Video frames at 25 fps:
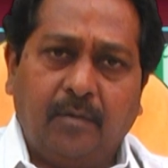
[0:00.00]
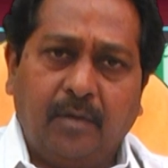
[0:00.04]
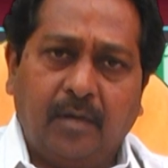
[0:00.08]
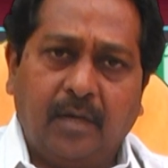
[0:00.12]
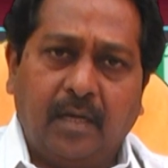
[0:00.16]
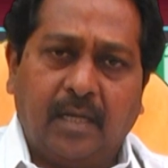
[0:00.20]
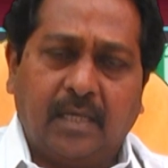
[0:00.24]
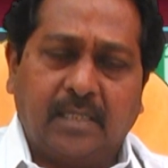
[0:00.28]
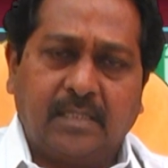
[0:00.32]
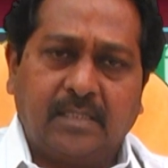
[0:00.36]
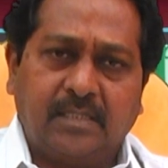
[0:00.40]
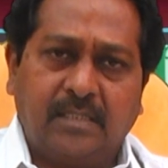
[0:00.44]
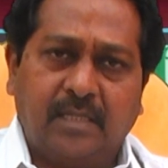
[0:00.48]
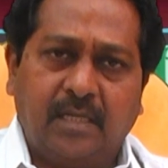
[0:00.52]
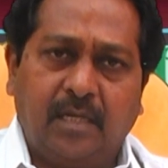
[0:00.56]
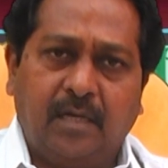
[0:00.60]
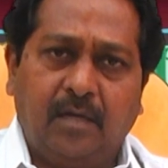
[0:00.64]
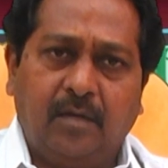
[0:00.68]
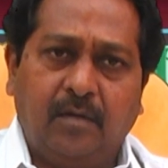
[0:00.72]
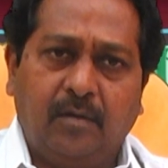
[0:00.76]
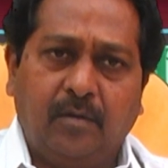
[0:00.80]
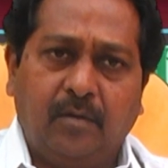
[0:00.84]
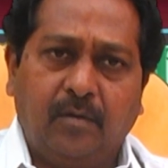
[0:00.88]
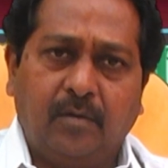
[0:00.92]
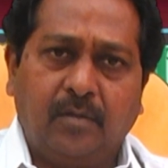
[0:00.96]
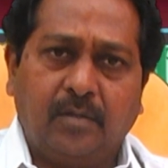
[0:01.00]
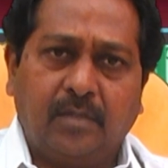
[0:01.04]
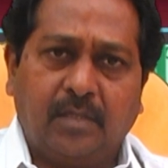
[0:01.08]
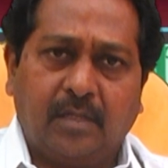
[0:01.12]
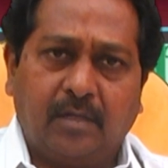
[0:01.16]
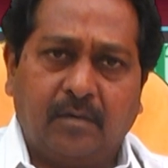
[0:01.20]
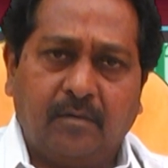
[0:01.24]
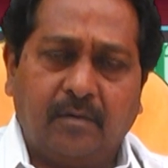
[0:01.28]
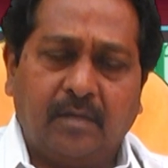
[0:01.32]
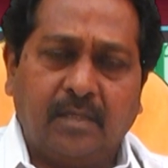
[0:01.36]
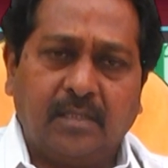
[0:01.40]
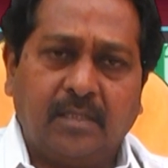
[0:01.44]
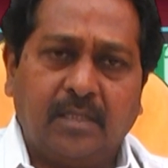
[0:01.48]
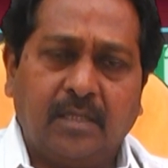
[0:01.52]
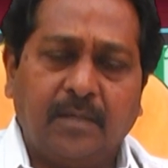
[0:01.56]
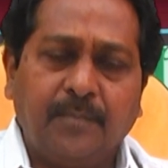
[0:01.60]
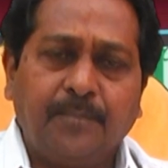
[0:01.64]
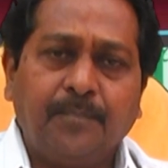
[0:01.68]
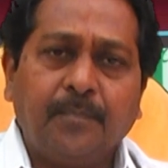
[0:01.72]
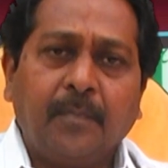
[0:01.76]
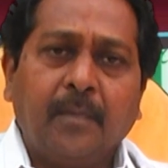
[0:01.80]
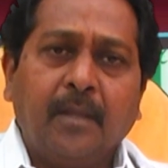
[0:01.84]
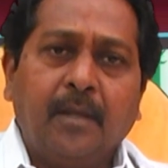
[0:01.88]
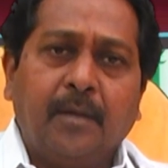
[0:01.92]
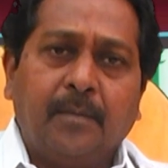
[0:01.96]
ఈ లక్షణాలు తర్వాత
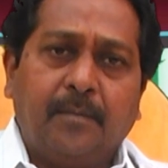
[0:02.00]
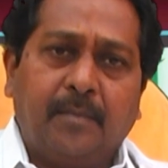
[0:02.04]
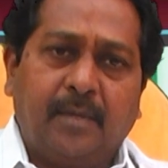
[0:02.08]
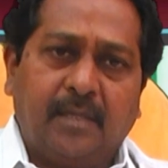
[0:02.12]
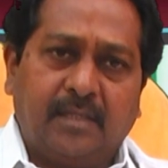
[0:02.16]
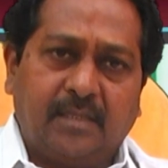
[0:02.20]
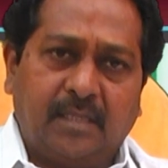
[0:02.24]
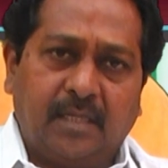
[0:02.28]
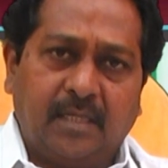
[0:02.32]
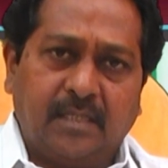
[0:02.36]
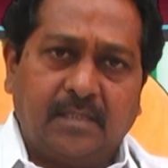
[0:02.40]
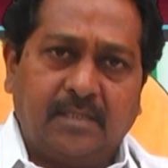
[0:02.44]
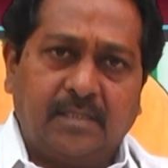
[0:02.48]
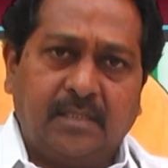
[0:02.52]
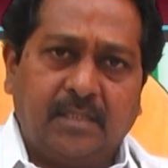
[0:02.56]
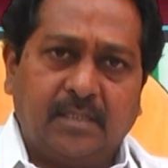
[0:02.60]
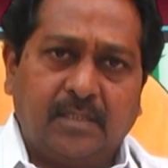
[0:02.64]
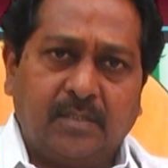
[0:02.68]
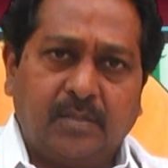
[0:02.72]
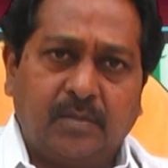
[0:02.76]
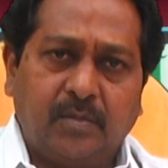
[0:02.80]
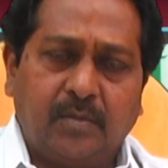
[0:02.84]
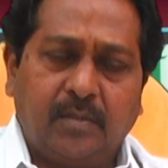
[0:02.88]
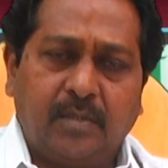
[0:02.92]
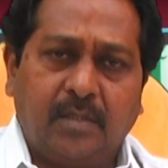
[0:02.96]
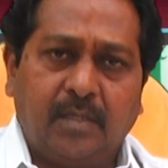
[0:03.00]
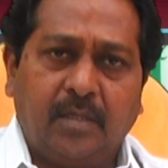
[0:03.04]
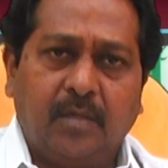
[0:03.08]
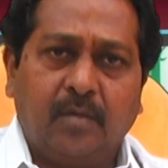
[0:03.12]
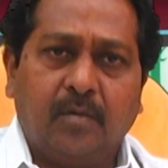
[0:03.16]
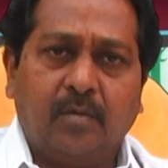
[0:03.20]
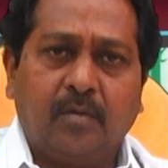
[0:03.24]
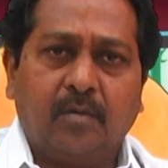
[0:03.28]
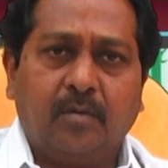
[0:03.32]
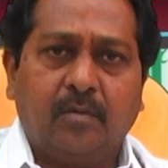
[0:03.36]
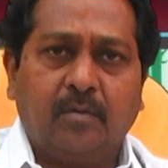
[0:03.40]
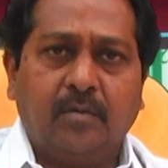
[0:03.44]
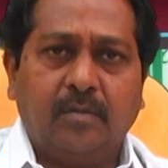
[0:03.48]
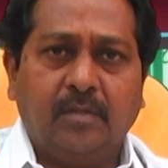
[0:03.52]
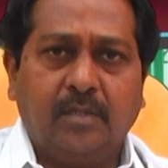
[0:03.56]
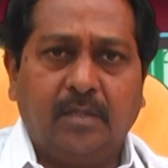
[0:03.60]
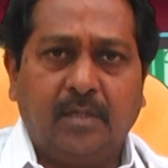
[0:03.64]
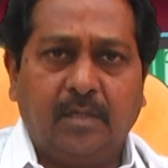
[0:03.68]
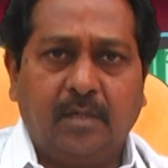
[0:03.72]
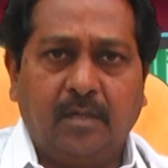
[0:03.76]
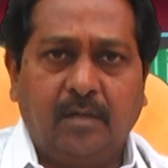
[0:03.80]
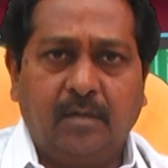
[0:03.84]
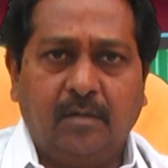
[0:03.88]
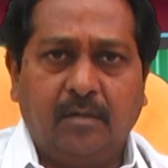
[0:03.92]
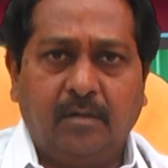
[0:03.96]
బ్రెత్లెస్నెస్ తోటి
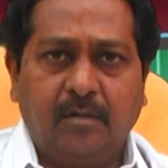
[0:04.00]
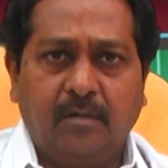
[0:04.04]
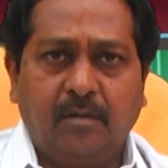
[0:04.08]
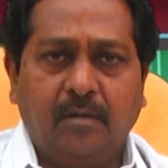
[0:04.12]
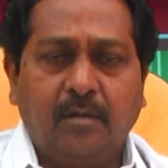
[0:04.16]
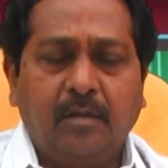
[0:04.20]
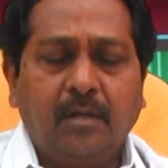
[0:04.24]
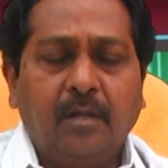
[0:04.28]
కొందరిలో